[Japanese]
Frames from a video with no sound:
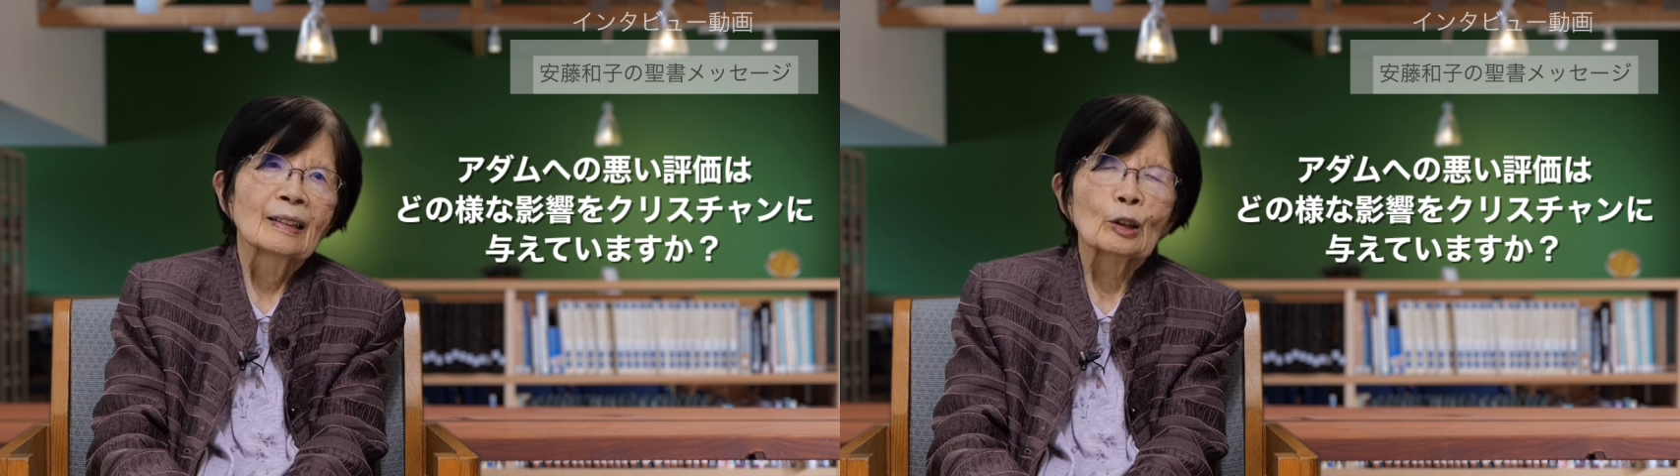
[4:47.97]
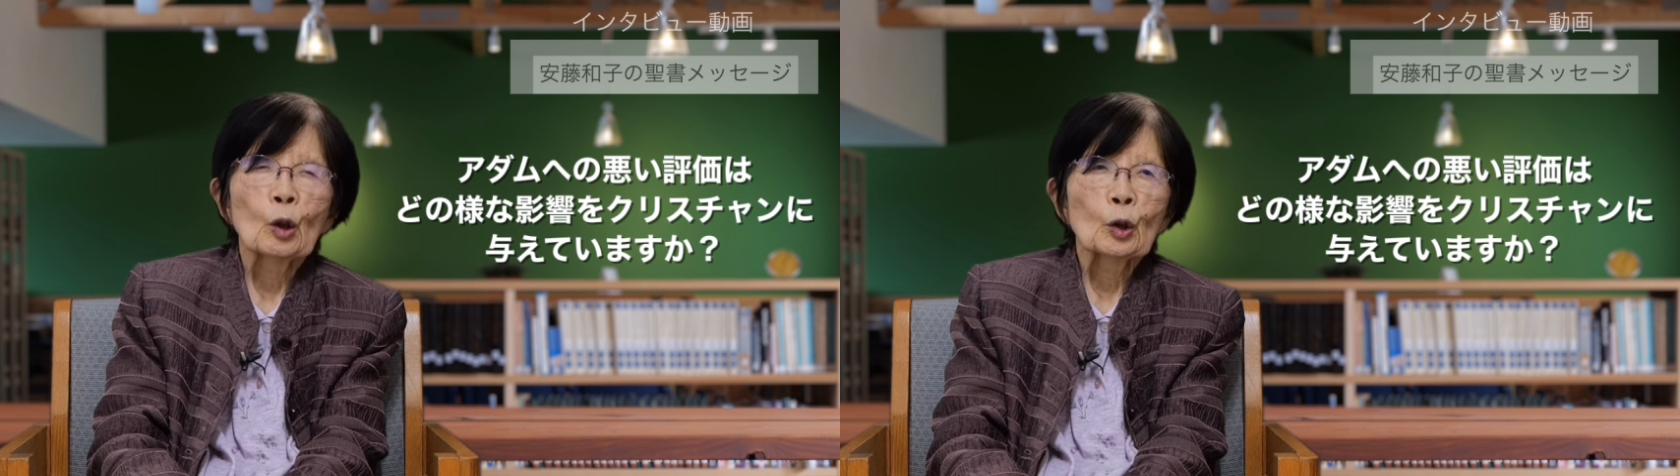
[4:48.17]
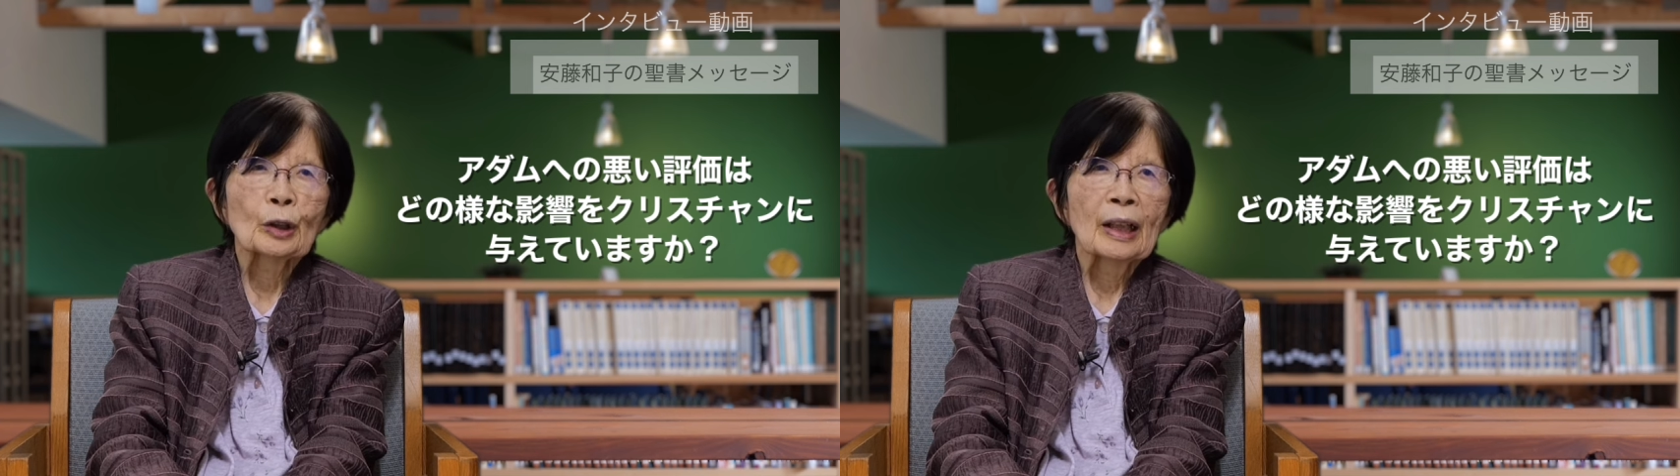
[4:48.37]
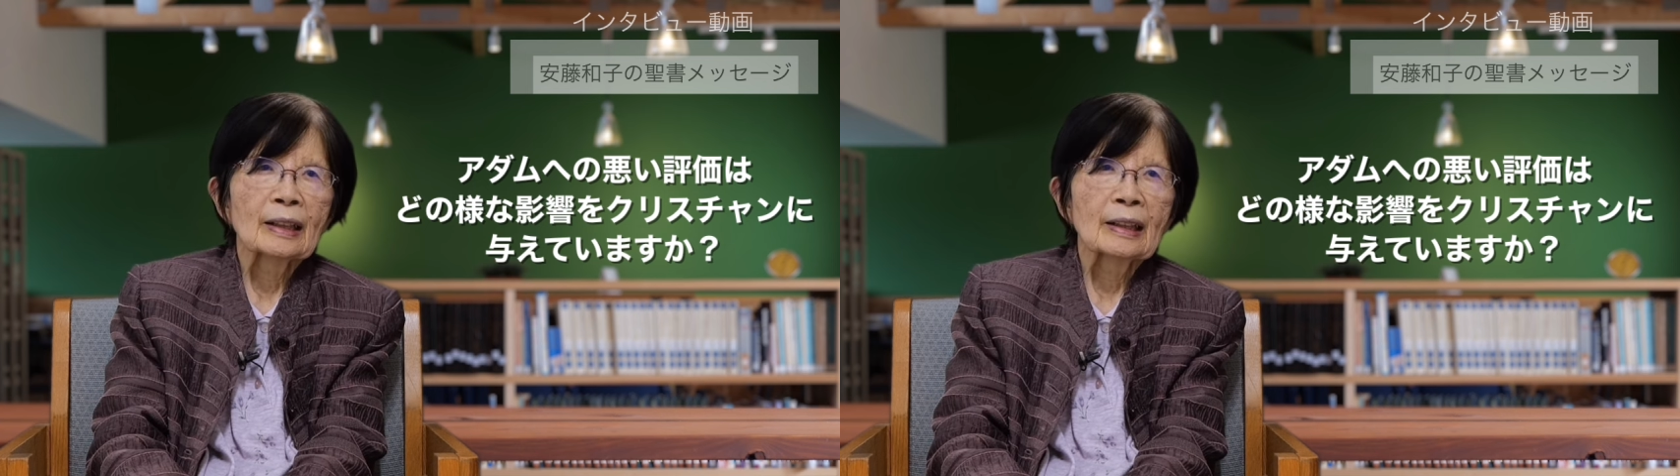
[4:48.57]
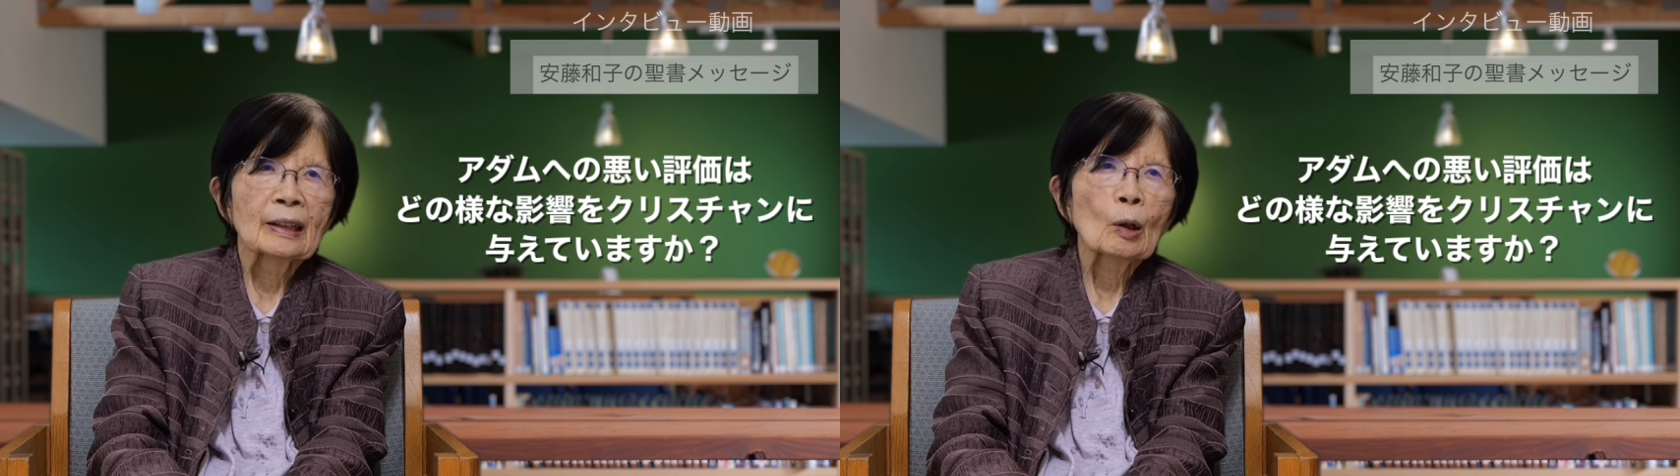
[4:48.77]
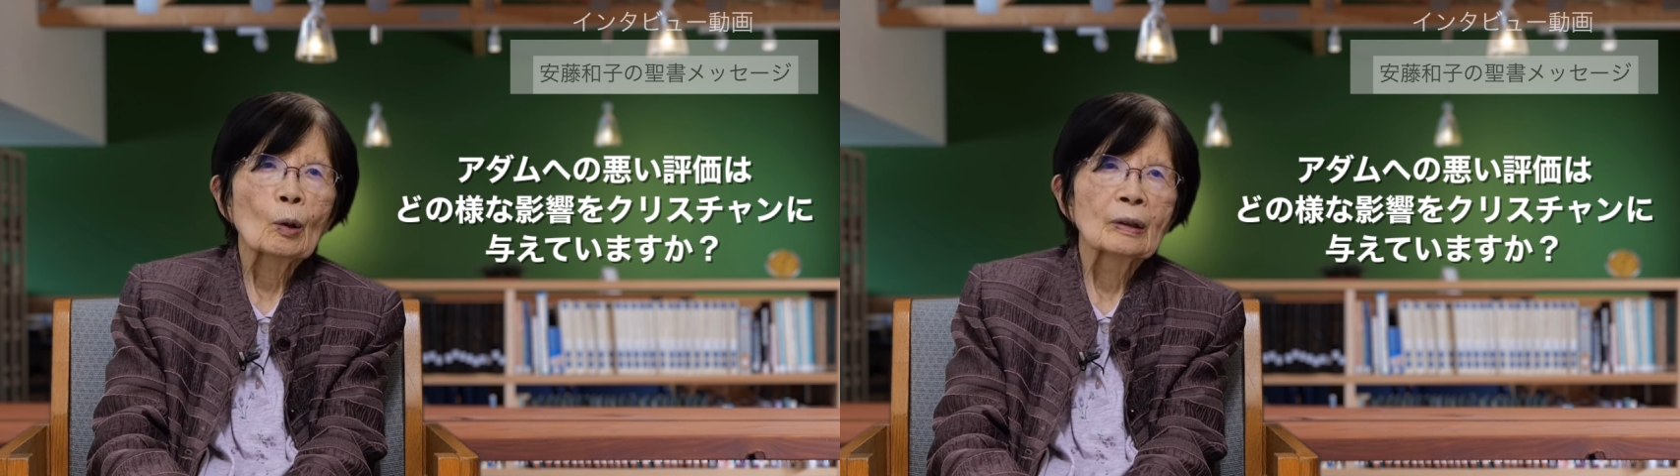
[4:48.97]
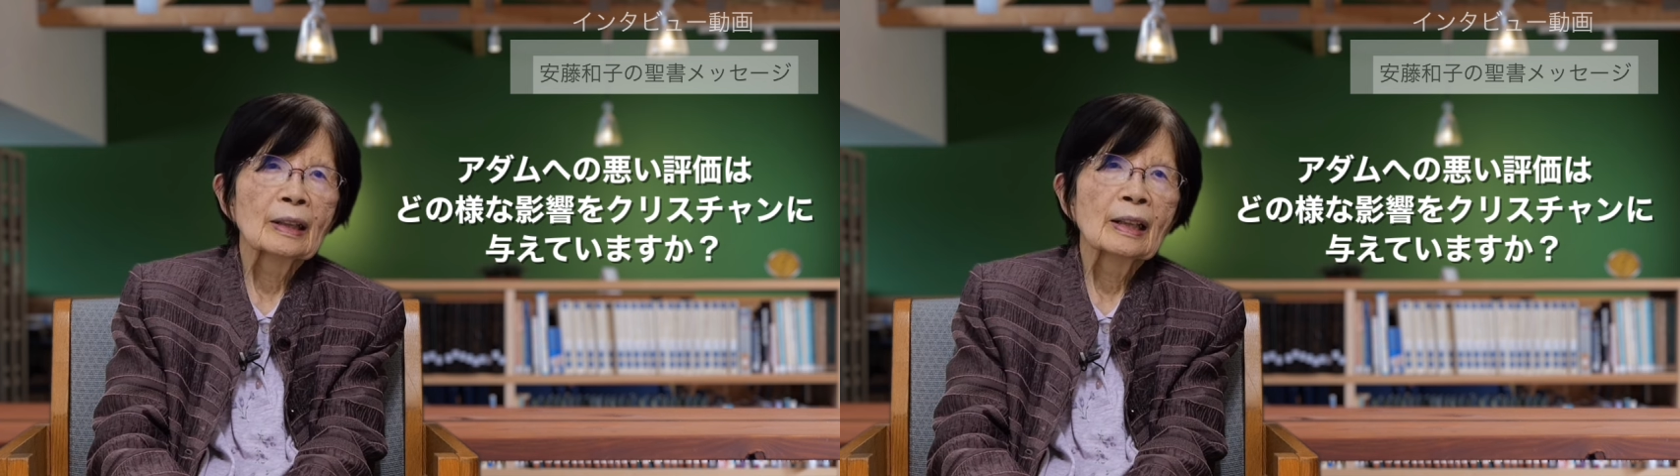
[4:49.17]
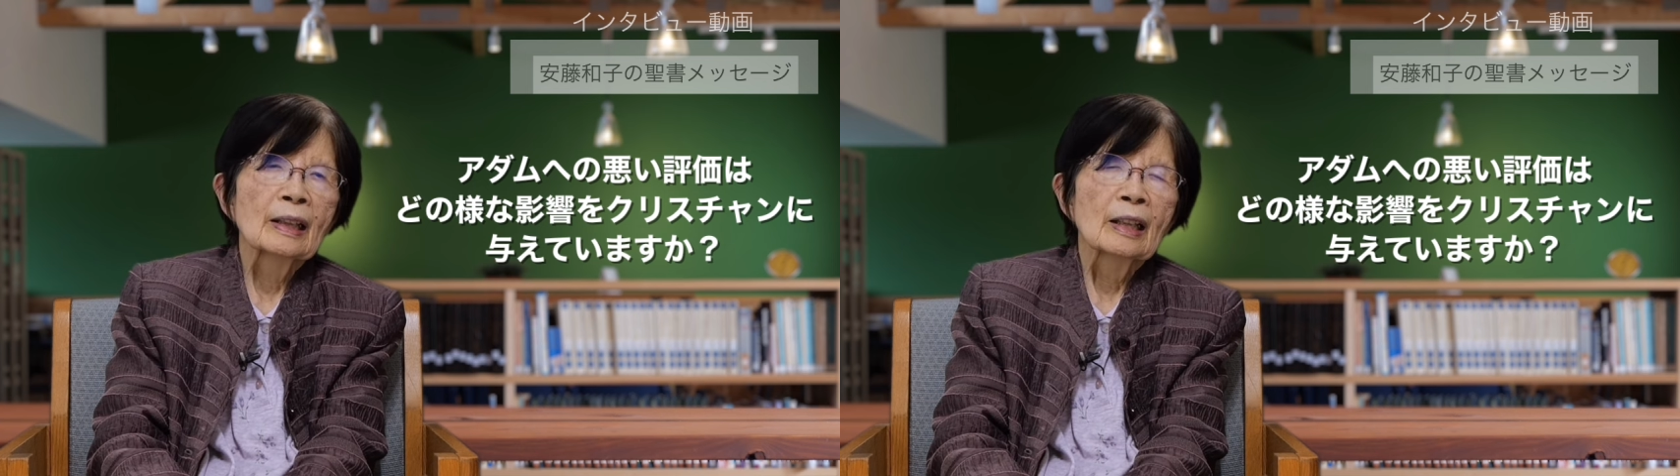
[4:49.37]
創世記特
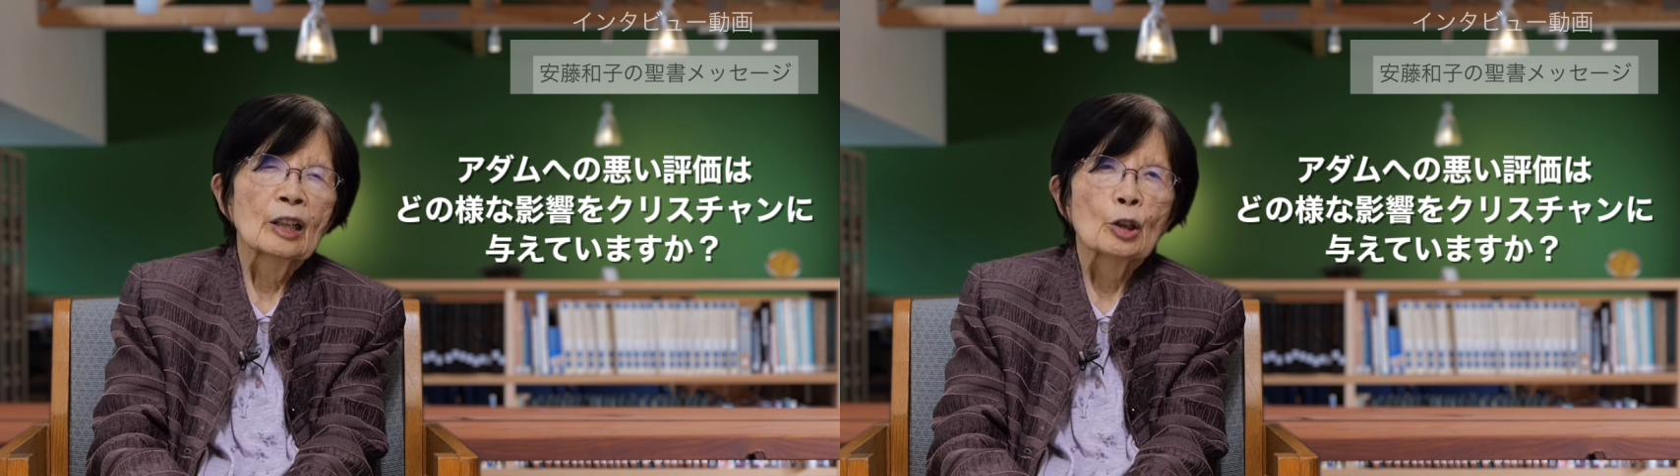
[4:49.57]
に